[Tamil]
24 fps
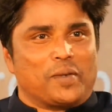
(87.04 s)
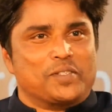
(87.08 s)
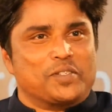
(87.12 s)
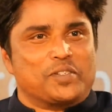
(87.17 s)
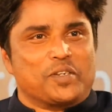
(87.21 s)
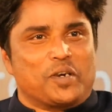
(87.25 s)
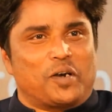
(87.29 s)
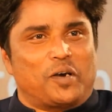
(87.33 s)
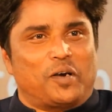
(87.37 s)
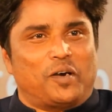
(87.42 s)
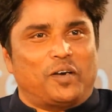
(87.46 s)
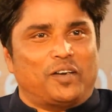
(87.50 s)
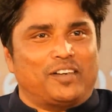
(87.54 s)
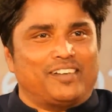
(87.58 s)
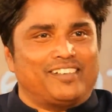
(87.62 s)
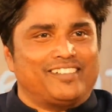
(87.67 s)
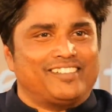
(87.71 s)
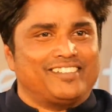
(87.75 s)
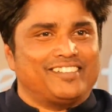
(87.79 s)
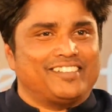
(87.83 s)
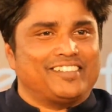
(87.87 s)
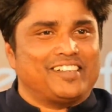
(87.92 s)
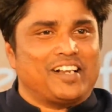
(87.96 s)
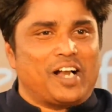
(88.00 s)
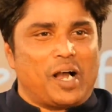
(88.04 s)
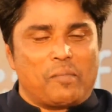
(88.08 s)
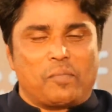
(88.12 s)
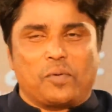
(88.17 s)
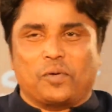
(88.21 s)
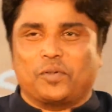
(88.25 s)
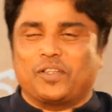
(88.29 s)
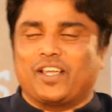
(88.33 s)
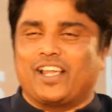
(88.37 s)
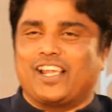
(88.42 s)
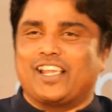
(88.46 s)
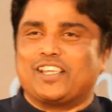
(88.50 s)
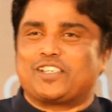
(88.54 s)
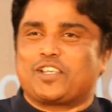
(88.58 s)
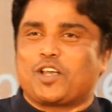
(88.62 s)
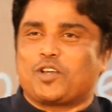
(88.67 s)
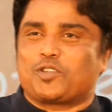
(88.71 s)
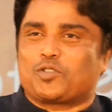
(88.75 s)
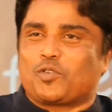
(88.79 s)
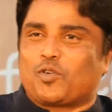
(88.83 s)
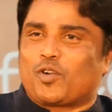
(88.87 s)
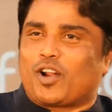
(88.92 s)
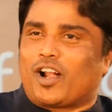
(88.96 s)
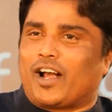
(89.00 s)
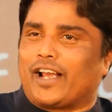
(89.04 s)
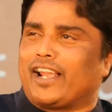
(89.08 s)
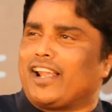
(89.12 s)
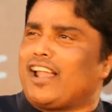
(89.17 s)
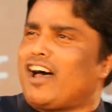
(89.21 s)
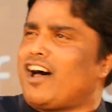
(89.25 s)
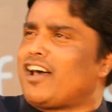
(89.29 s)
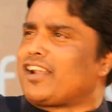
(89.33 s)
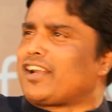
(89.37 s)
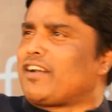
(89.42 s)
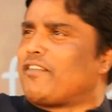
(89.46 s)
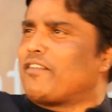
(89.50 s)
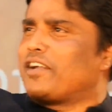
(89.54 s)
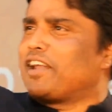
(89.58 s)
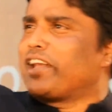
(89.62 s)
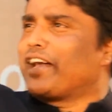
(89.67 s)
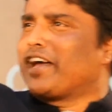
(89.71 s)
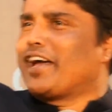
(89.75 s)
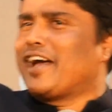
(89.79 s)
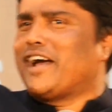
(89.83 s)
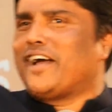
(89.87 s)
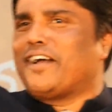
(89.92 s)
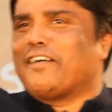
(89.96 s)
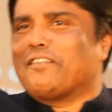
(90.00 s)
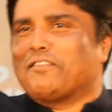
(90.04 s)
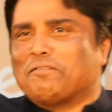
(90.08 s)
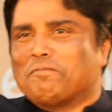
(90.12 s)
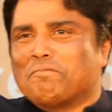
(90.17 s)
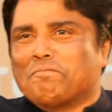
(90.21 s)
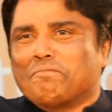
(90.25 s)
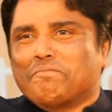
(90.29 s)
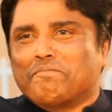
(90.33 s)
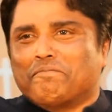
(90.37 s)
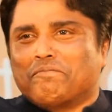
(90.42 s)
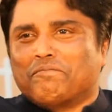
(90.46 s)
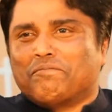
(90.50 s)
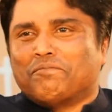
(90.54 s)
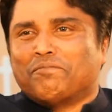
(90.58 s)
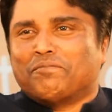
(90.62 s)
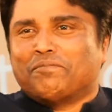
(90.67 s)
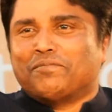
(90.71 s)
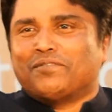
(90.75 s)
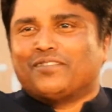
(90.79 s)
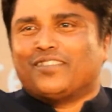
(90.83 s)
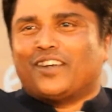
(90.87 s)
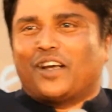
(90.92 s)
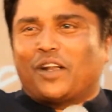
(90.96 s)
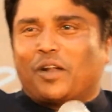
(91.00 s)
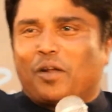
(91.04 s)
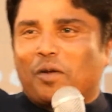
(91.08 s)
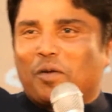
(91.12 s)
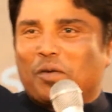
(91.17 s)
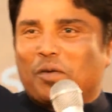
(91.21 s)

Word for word: பஞ்சம் அப்போ வந்து எலிசா சொல்கிறான் எல்லாரும் கவனிங்க இல்லை